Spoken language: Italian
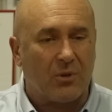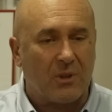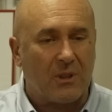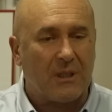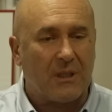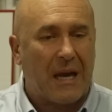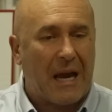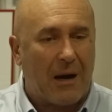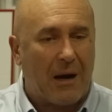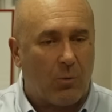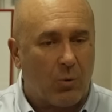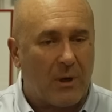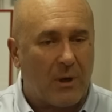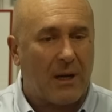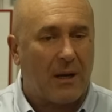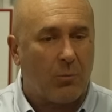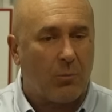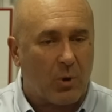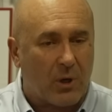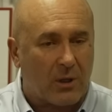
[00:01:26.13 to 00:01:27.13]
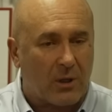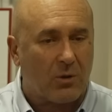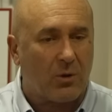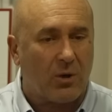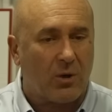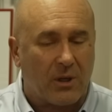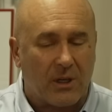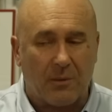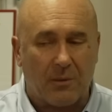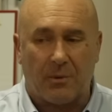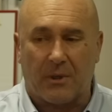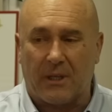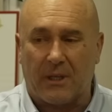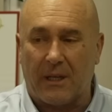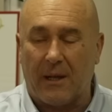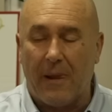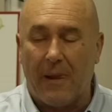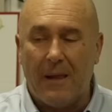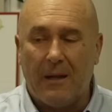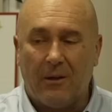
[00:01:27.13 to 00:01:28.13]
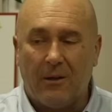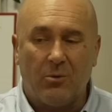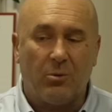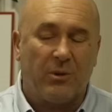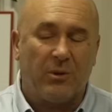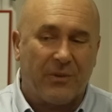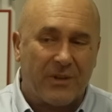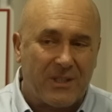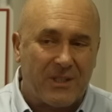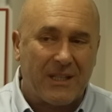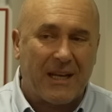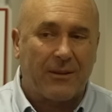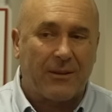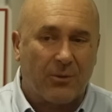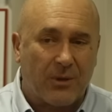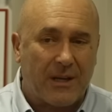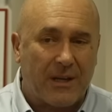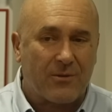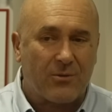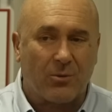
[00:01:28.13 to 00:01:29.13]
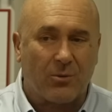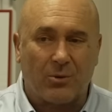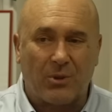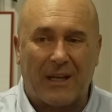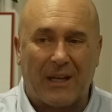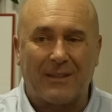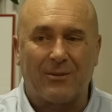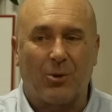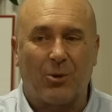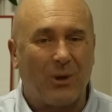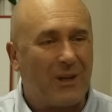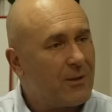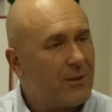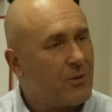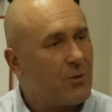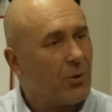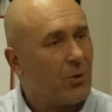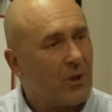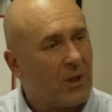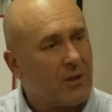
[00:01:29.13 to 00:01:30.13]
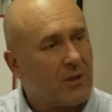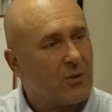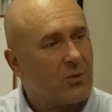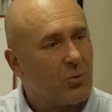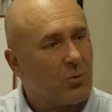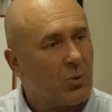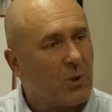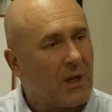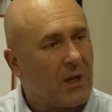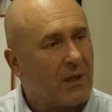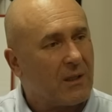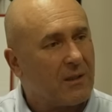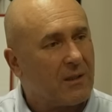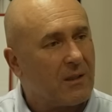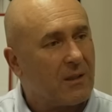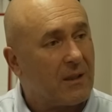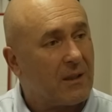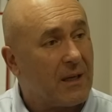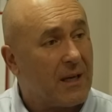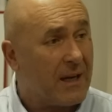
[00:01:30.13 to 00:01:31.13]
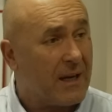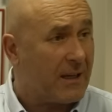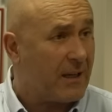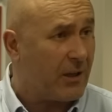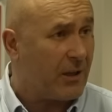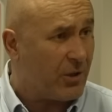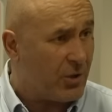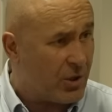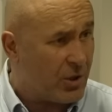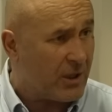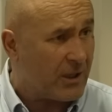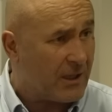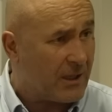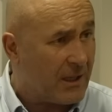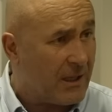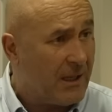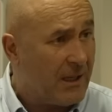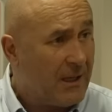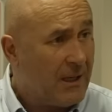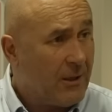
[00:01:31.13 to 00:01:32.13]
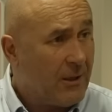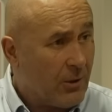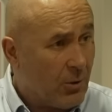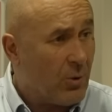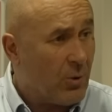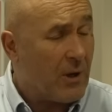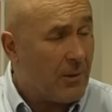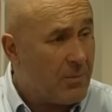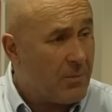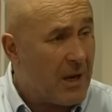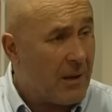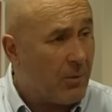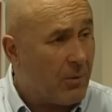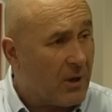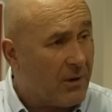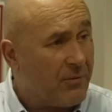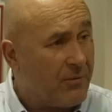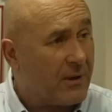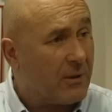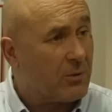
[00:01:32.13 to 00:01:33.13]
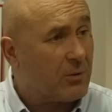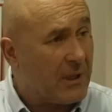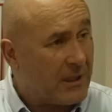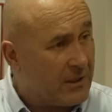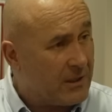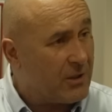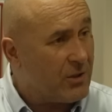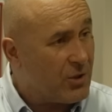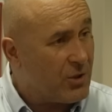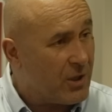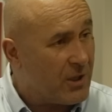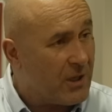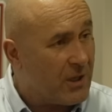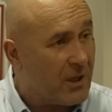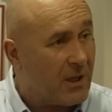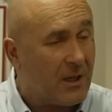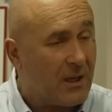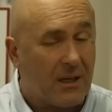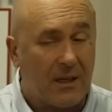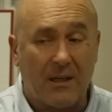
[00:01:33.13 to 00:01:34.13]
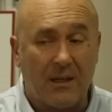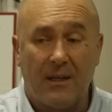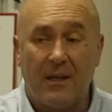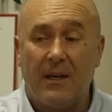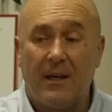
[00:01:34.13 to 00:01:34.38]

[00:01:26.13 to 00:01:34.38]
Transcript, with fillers: di aule, laboratori, perché l'università non è soltanto lezione agli studenti, è anche ricerca. Noi abbiamo la facoltà di ingegneria,